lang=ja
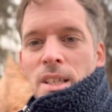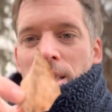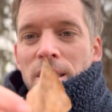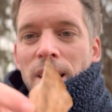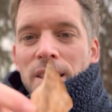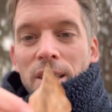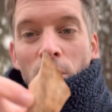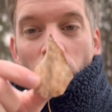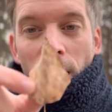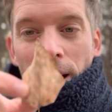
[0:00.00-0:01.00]
さあ、
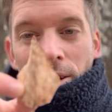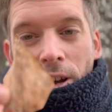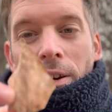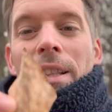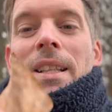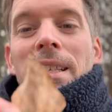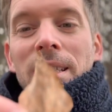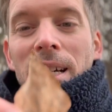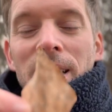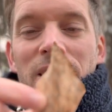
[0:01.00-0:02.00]
コア、これは何です
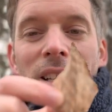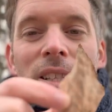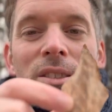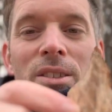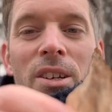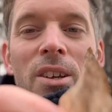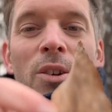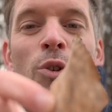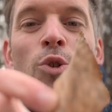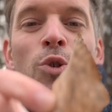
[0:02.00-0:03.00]
かセッ
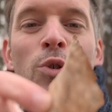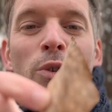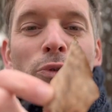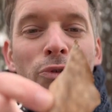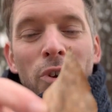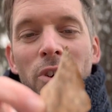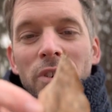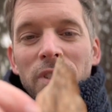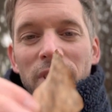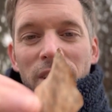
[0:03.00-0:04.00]
ト、u ン、フイ。
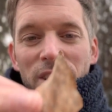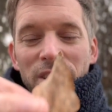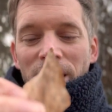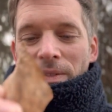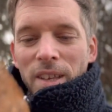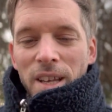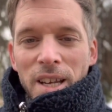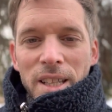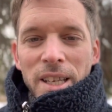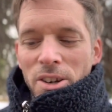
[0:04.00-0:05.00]
いいですね。
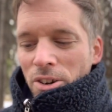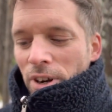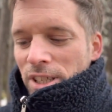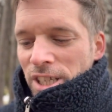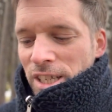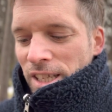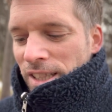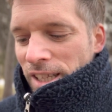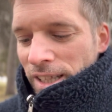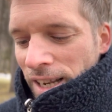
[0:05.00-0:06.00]
で、これ、これちぎっ
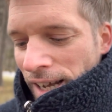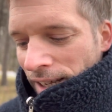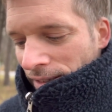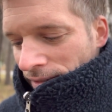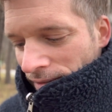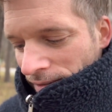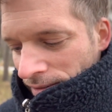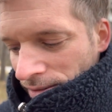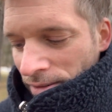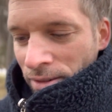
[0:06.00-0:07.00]
てたら、
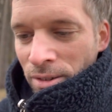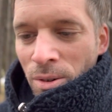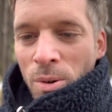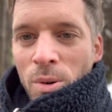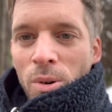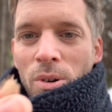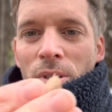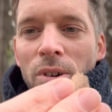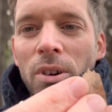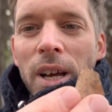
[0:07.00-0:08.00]
お
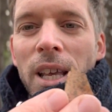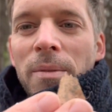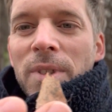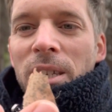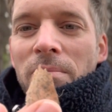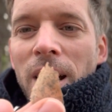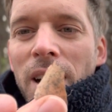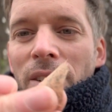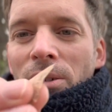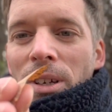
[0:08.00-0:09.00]
これは一
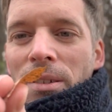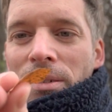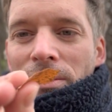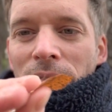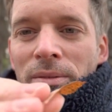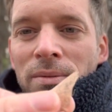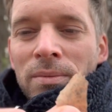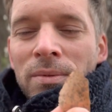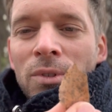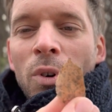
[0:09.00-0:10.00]
枚の
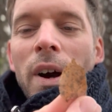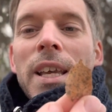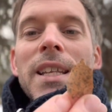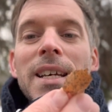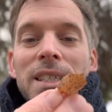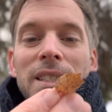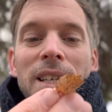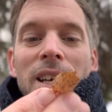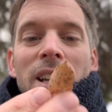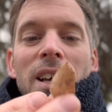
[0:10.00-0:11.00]
とは言えないです
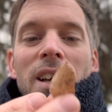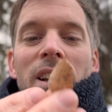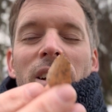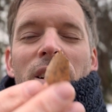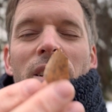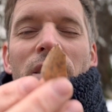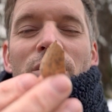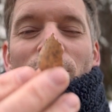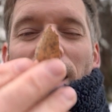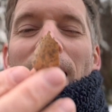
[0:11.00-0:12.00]
ね。
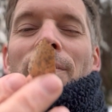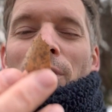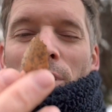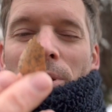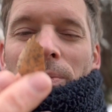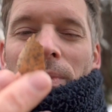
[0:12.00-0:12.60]
de la feuille